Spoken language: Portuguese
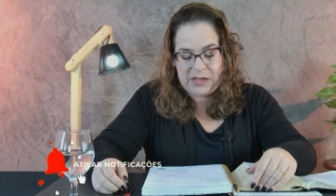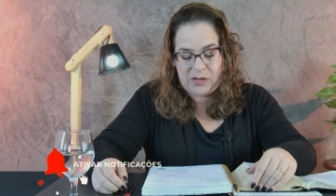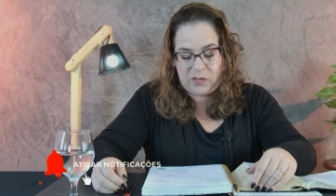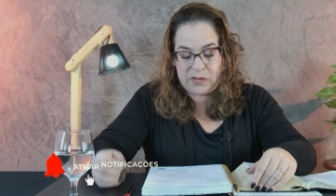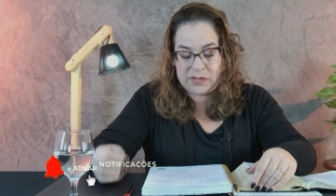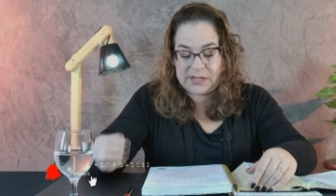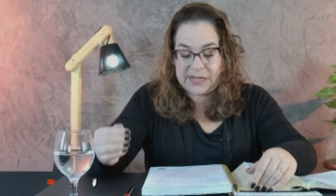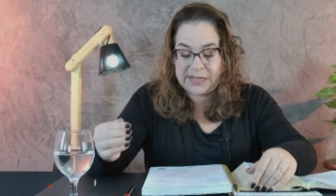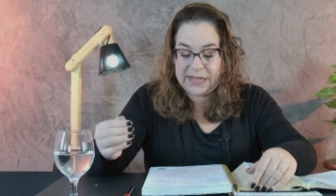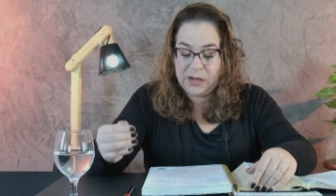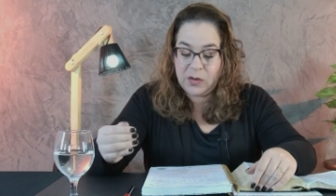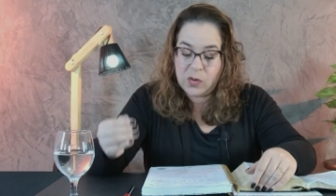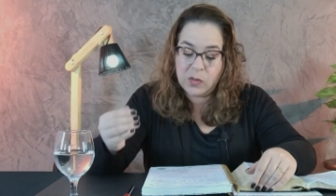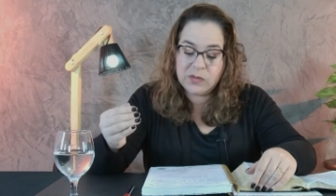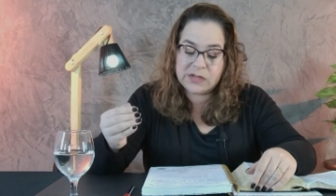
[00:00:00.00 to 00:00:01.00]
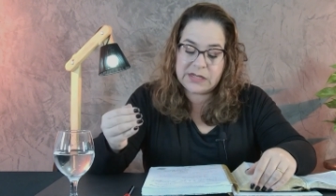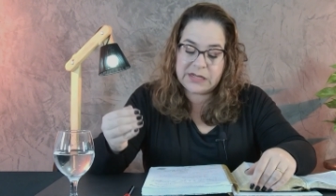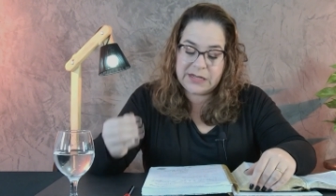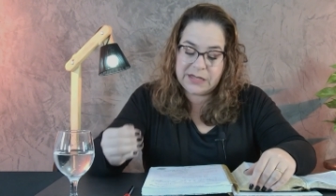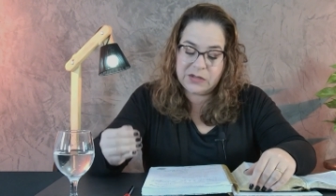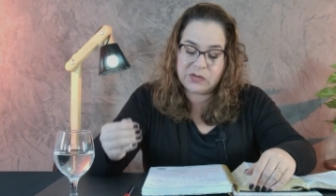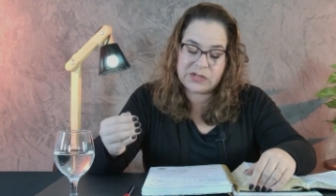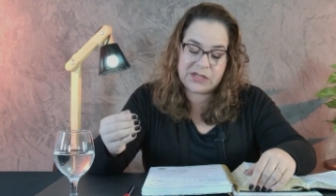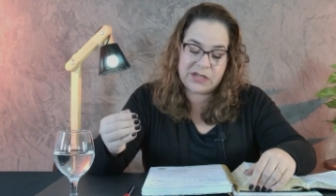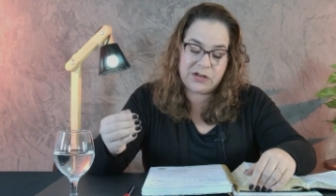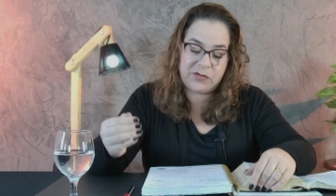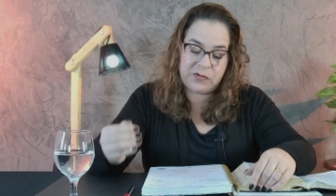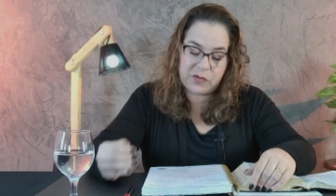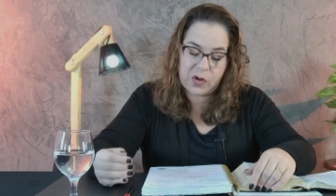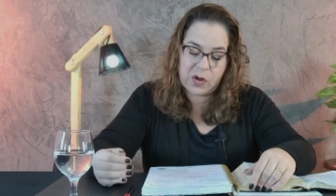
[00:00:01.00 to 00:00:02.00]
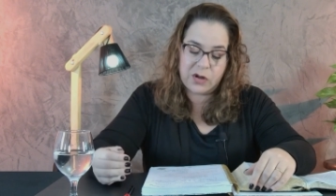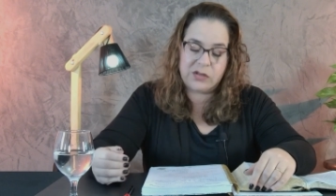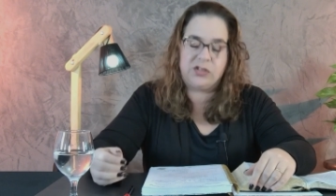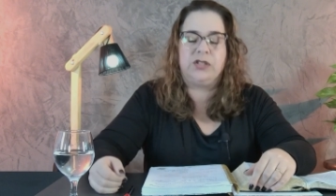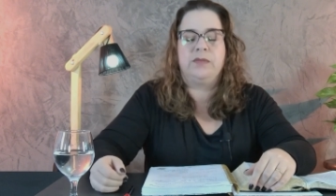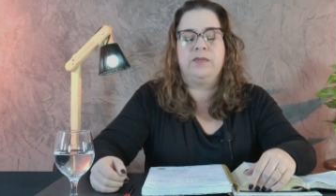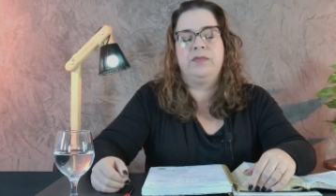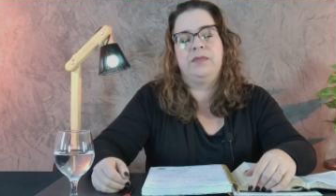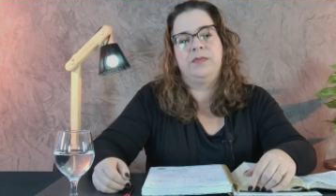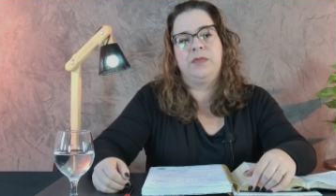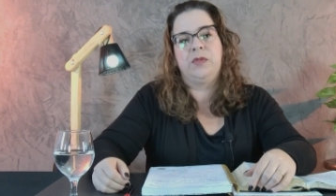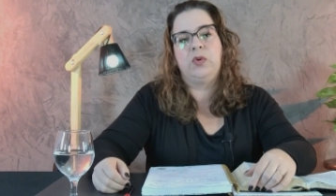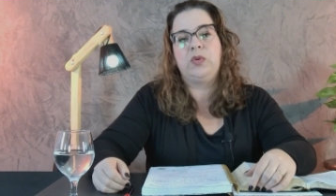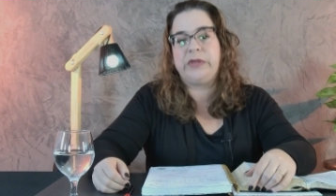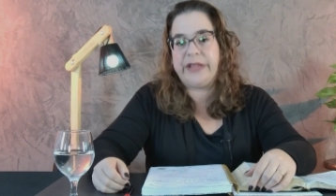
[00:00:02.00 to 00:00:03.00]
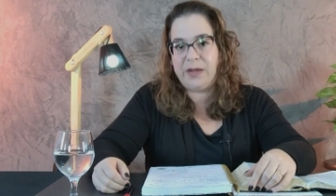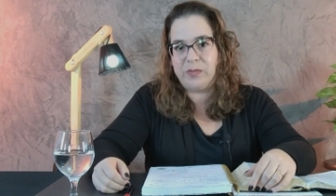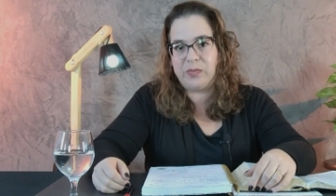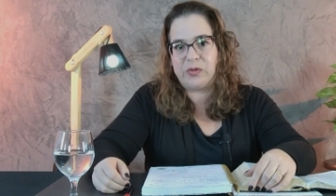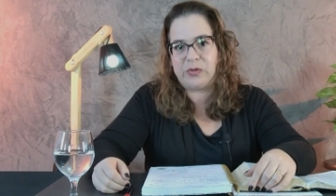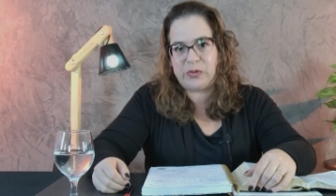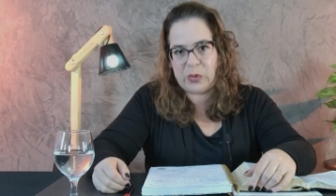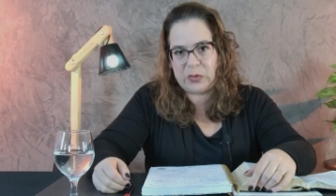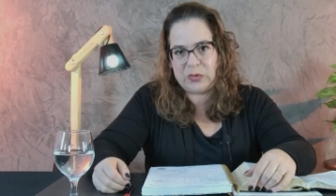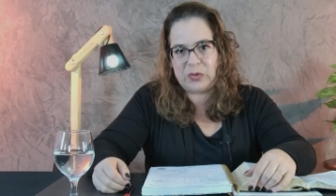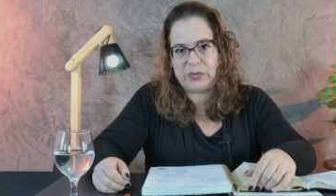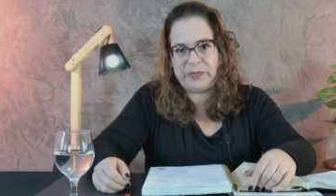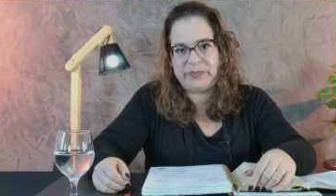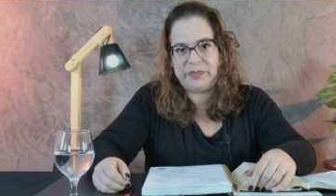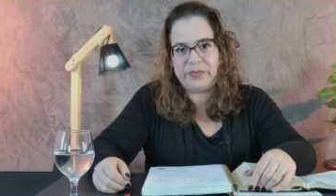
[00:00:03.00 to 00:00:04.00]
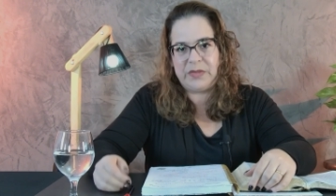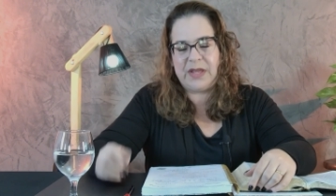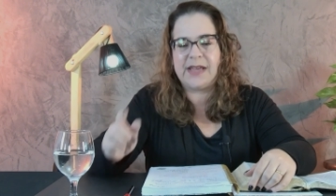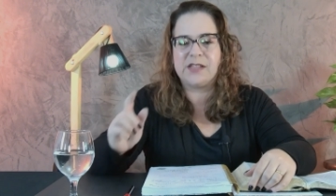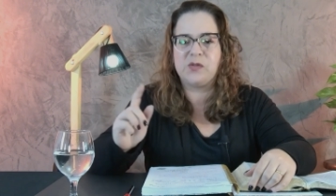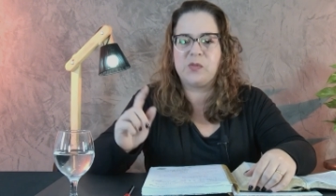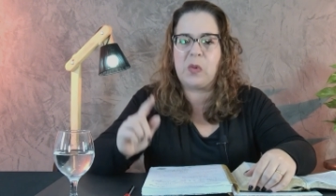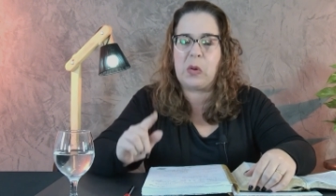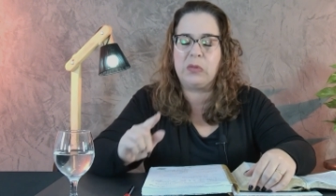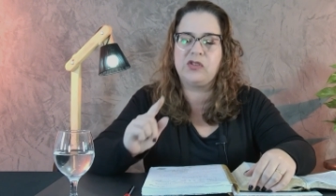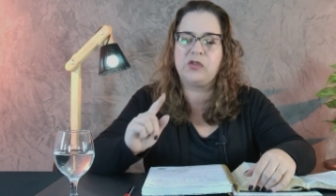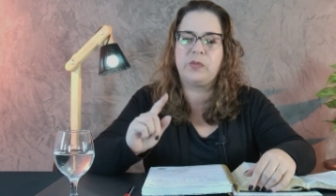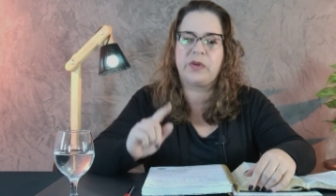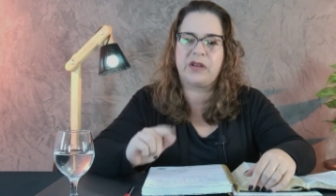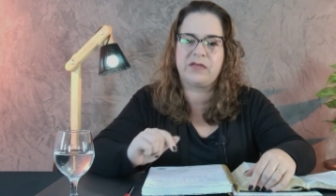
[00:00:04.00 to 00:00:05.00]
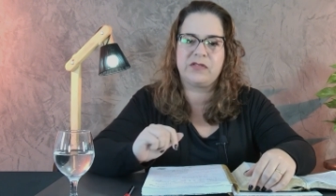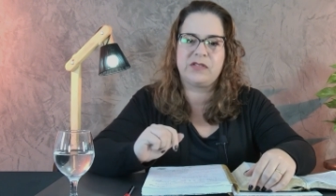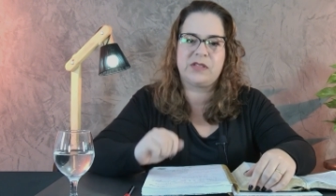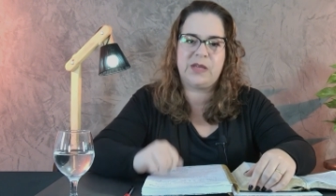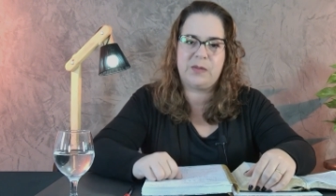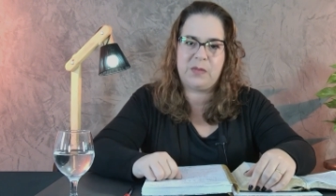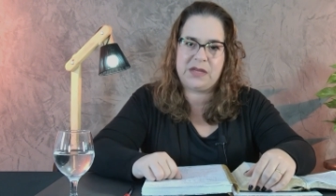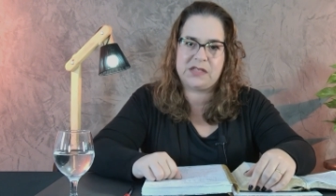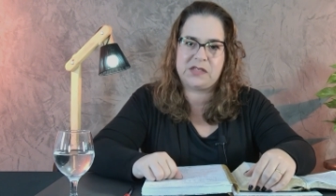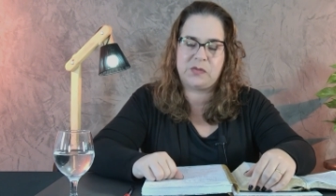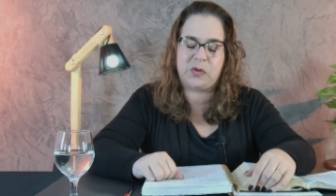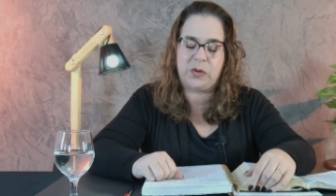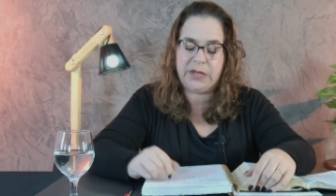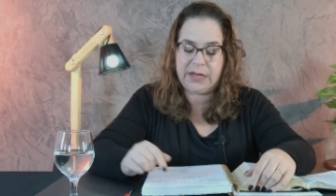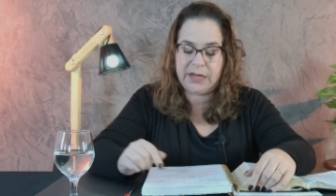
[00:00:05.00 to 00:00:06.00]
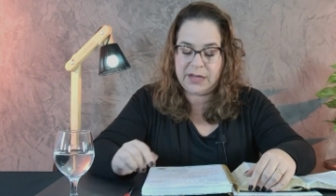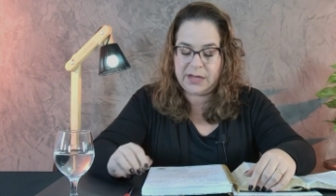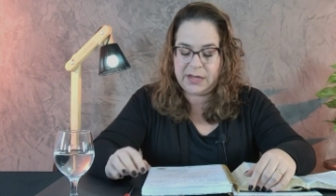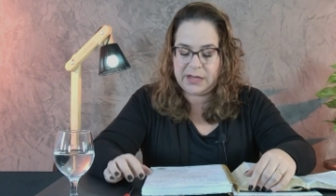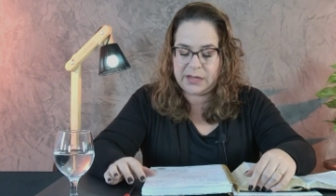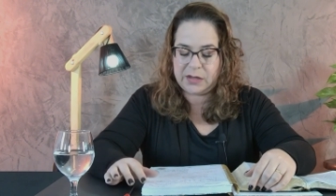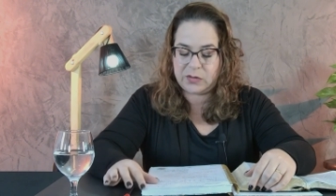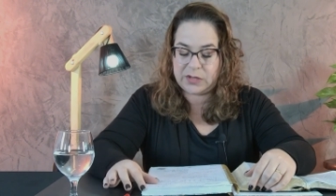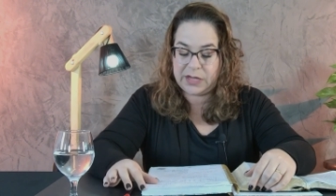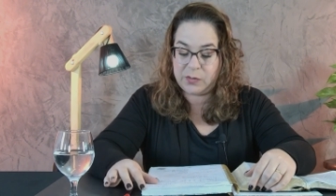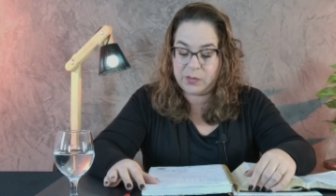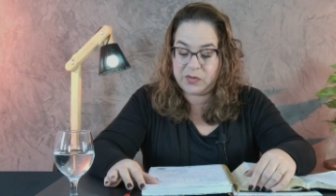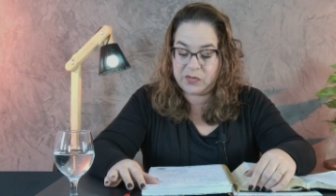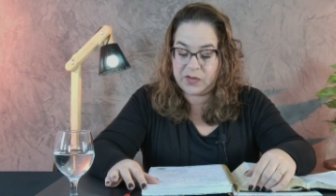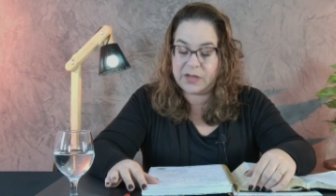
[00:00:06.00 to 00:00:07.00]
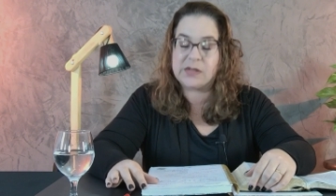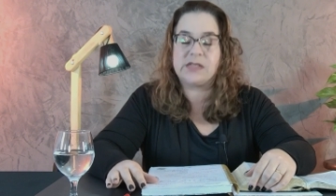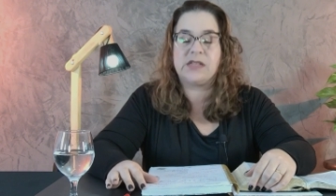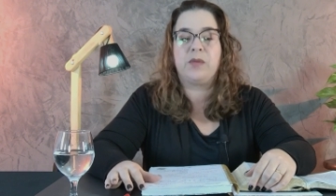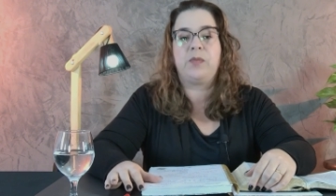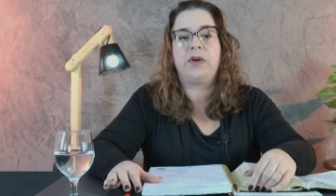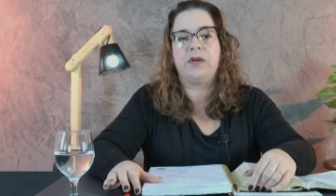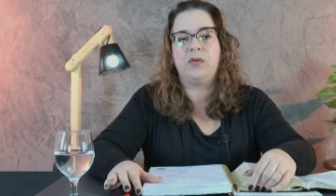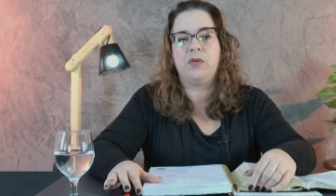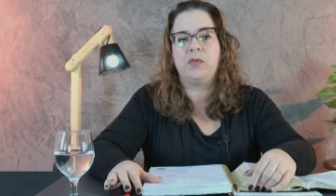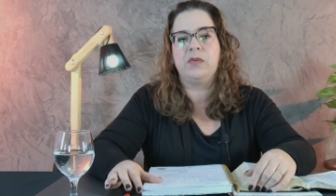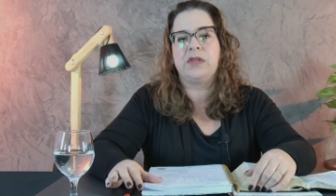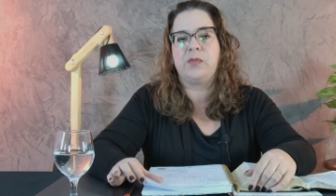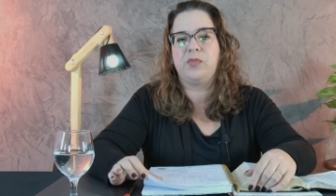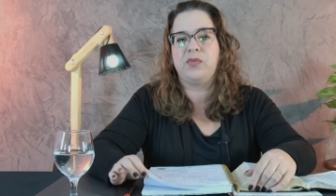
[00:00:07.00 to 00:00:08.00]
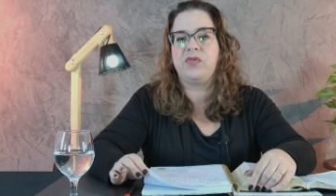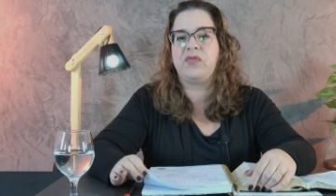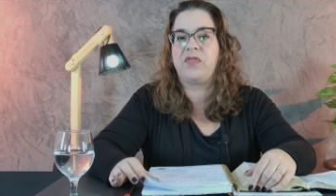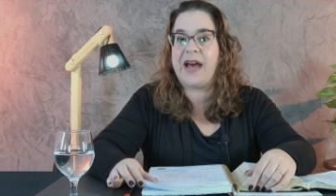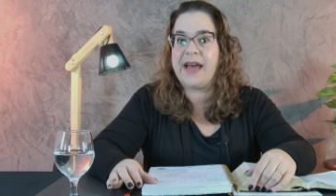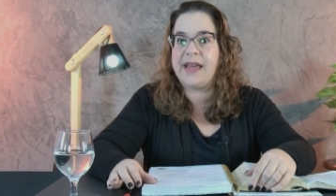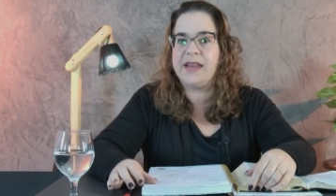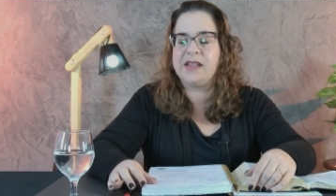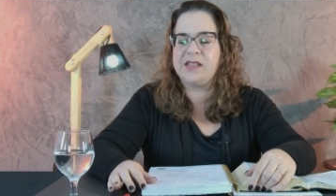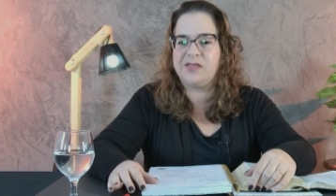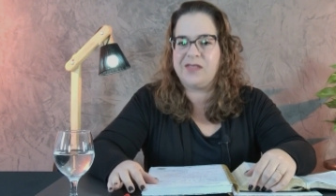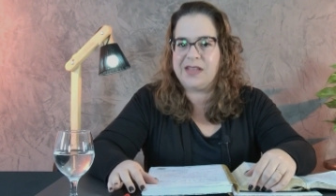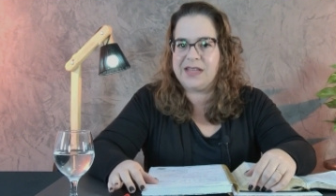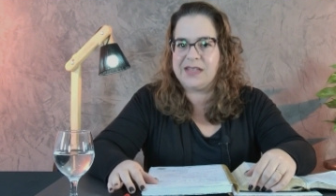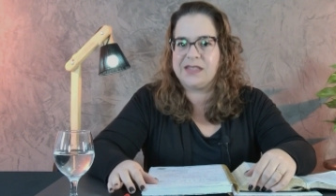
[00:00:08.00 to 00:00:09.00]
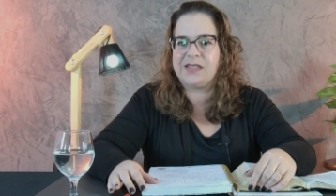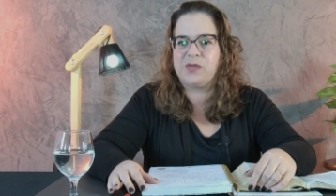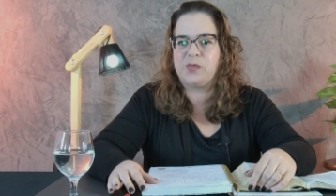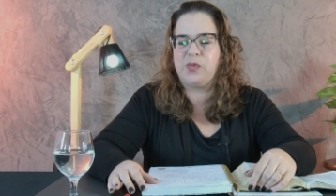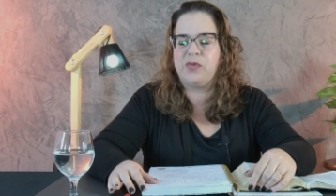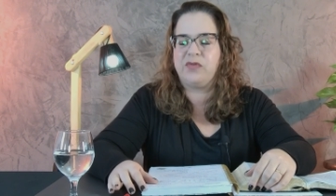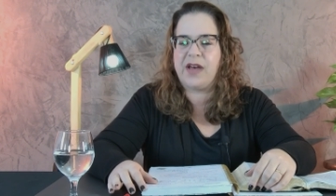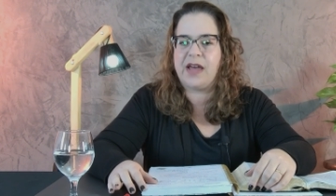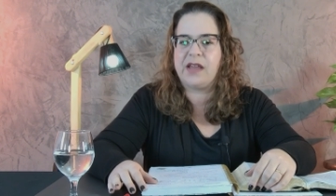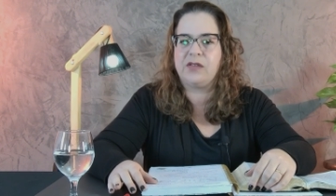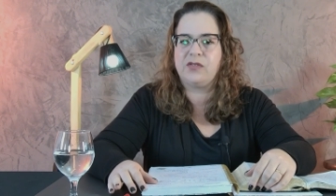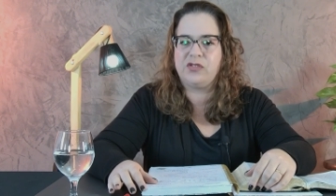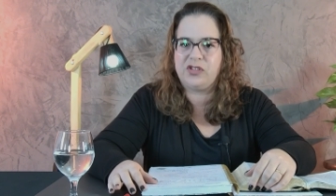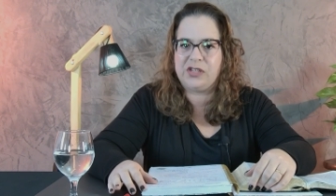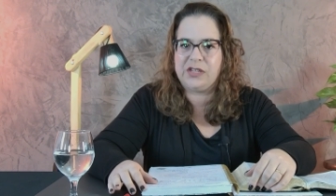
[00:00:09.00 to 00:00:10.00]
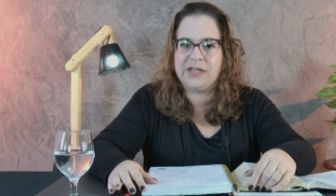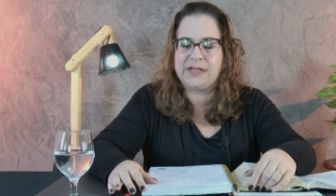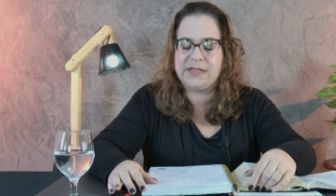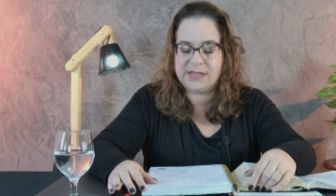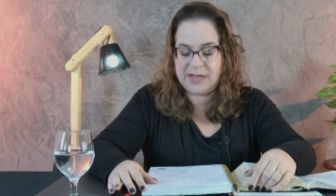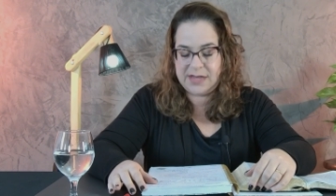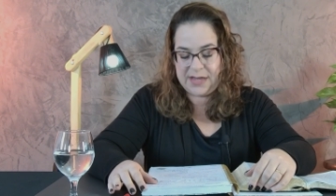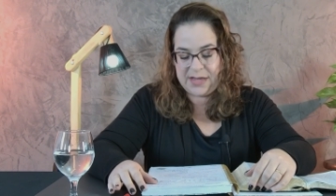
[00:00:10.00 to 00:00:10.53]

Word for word: Você tem conseguido ser forte o tempo todo? Responde para você mesmo. Eu tenho me feito essa pergunta por várias vezes, por vários dias.